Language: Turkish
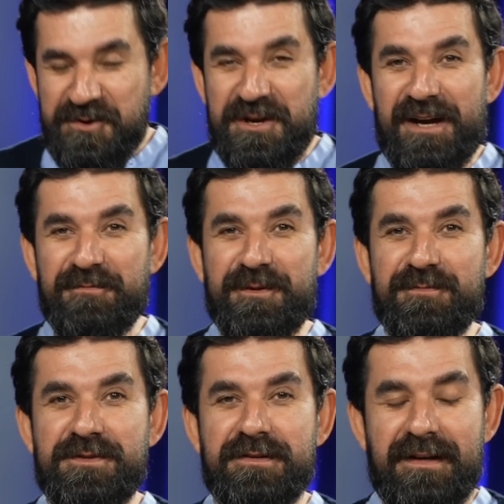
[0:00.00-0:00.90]
hünkârım
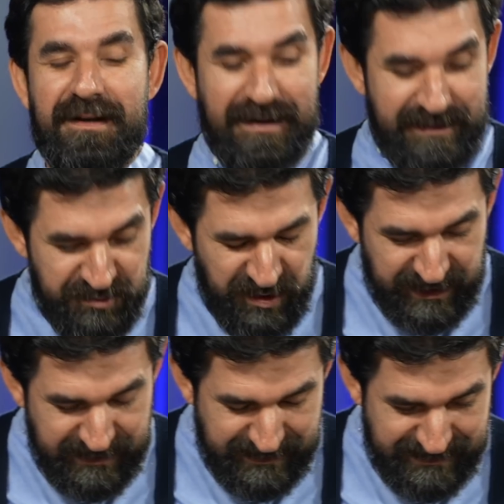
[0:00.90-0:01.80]
demiş. Şöyle
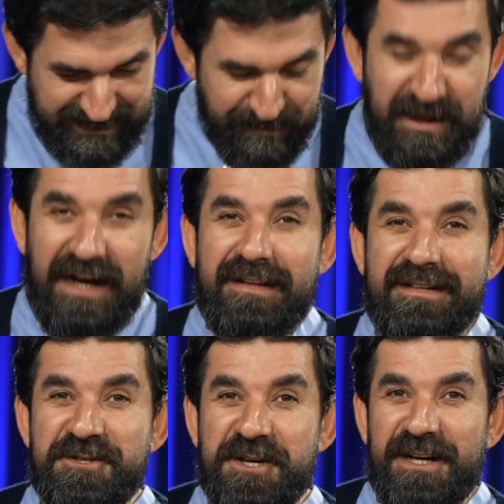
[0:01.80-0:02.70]
kesesinden bir
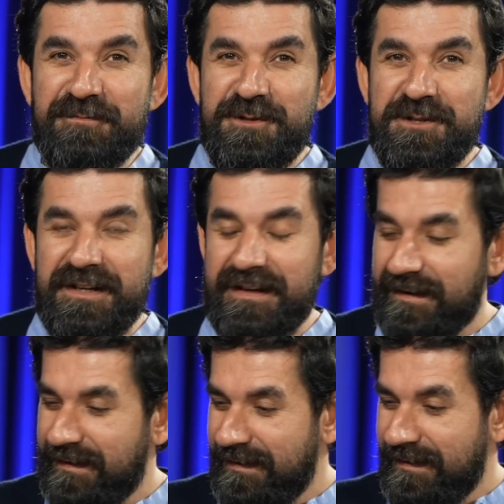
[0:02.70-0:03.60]
altın çıkartmış.
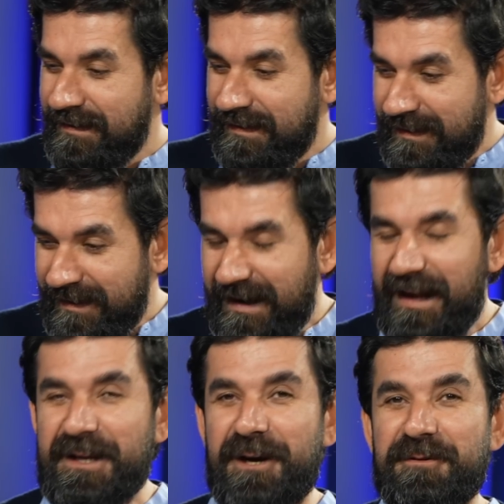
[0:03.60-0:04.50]

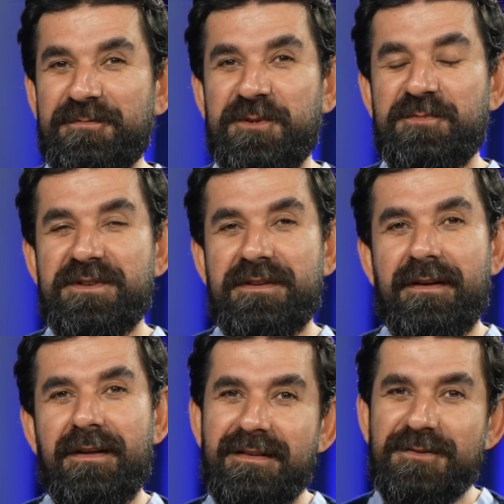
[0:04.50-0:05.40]
Al yavrum
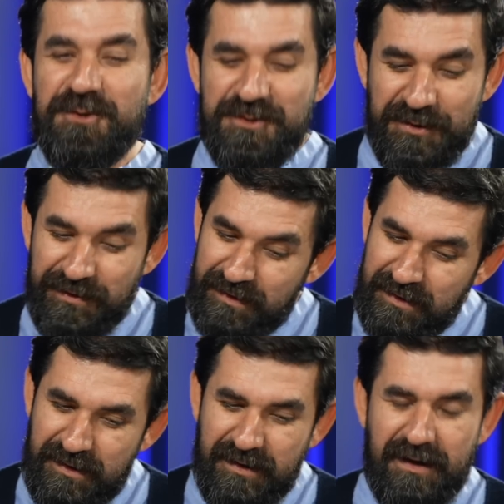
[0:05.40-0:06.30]
Çocuk
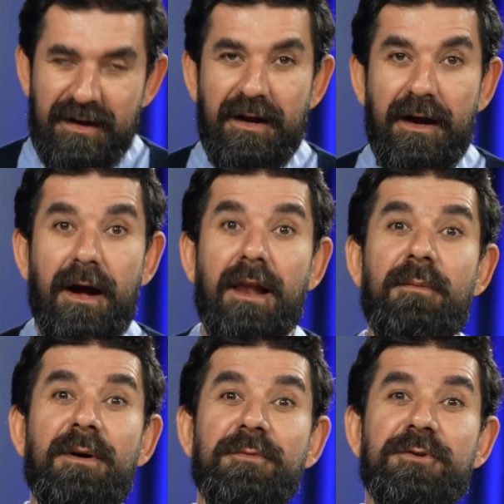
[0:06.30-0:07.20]

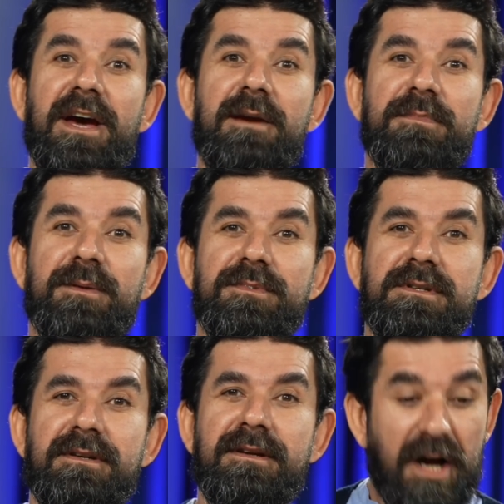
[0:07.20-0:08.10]
alamam hünkârım demiş.
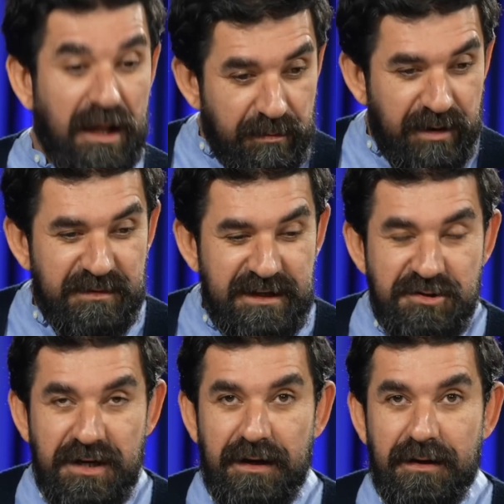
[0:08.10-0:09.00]
Alamam
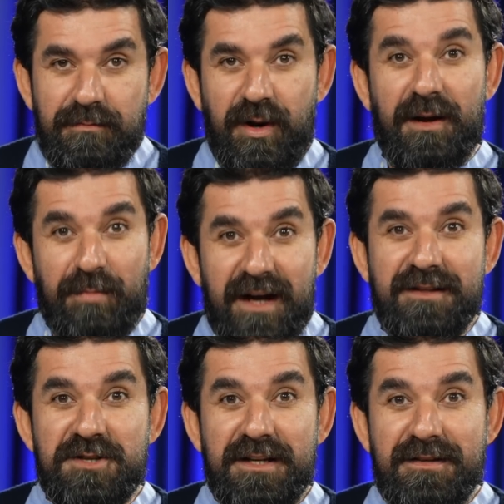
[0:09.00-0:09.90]
deyince
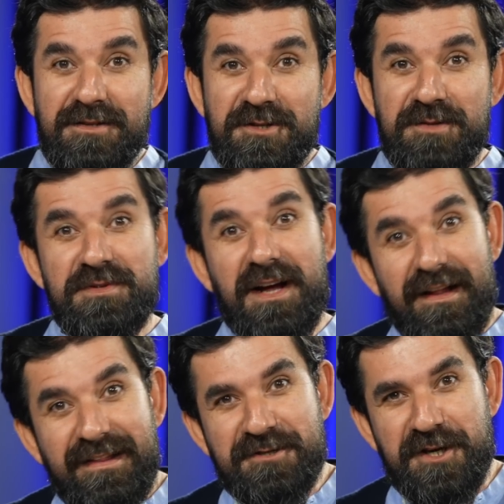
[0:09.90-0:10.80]
padişah da şaşırmış,
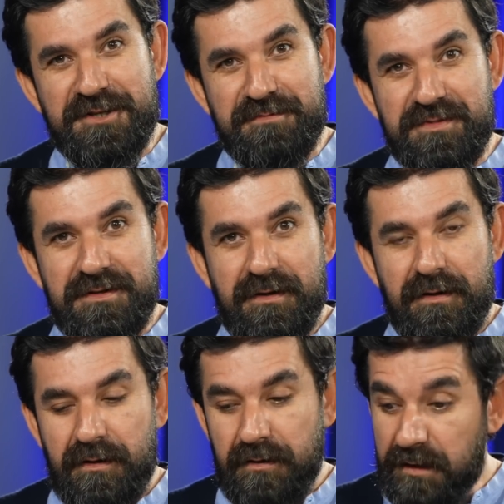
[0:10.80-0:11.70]
hal de şaşırmış.
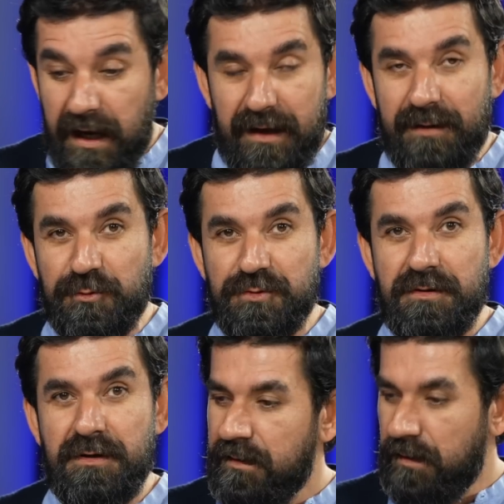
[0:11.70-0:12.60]
Niye alamıyorsun?
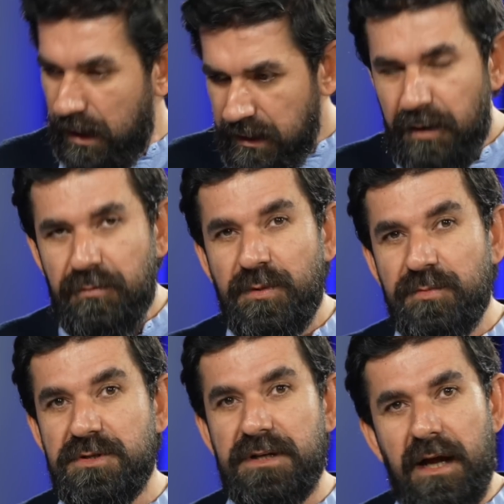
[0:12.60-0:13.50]
Al yavrum
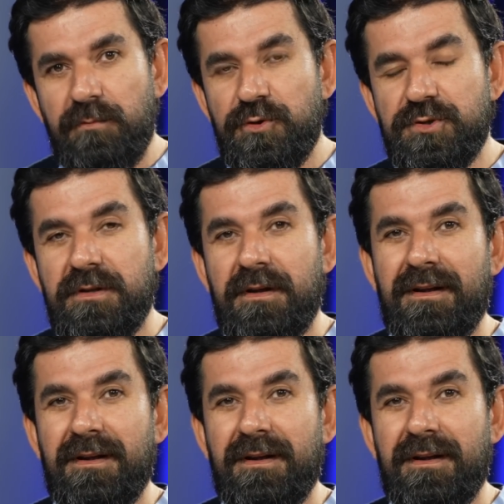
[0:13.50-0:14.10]
demiş. Niye almıyorsun?